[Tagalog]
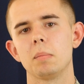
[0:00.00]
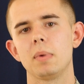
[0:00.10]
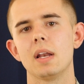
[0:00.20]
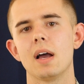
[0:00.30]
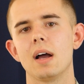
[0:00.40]

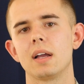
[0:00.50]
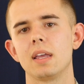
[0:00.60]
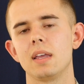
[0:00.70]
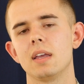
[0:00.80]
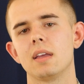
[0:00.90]

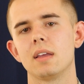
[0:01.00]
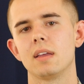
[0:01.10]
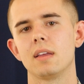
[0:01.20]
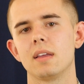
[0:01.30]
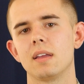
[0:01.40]
Pinaagi,
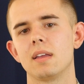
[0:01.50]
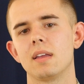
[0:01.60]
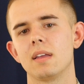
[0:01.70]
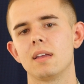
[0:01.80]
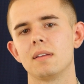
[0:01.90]

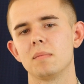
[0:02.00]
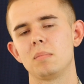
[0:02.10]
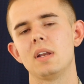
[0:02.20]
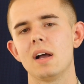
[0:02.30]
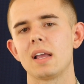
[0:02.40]

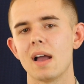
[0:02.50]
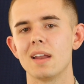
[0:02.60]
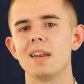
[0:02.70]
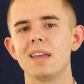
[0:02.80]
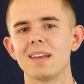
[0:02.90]
pinaagi
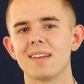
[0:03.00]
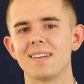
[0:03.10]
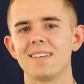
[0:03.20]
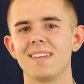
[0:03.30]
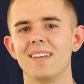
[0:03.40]
ani,
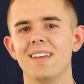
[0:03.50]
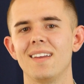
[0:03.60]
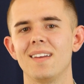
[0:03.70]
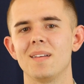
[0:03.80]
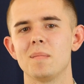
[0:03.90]

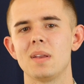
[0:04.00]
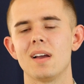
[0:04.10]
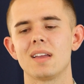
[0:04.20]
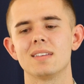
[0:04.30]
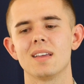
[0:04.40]

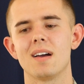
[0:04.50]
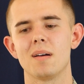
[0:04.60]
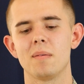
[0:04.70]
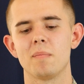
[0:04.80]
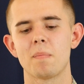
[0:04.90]
pinaagi
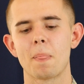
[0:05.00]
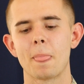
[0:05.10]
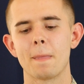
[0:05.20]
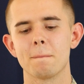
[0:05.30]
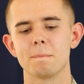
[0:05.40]
sa
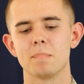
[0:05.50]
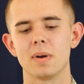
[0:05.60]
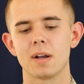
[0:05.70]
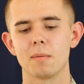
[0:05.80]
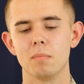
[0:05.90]

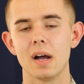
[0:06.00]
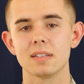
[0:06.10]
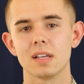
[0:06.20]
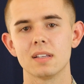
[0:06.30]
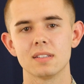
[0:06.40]

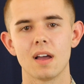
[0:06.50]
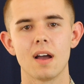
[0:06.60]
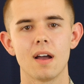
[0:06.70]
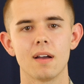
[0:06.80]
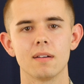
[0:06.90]
pagbasa
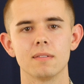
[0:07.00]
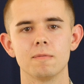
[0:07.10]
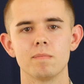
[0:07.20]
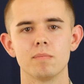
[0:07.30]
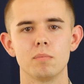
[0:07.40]
sa
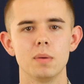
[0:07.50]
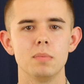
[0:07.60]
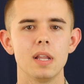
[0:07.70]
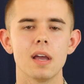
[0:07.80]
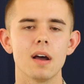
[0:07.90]

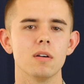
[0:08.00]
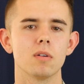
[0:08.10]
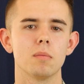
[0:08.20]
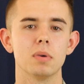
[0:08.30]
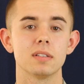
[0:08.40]
Biblia o
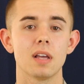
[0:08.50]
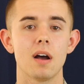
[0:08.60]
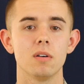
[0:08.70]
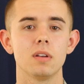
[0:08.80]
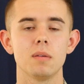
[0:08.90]

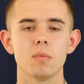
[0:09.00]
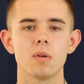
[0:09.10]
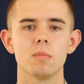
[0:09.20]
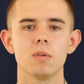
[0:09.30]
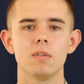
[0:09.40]
basahon ni
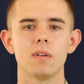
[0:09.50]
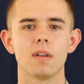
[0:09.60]
Mormon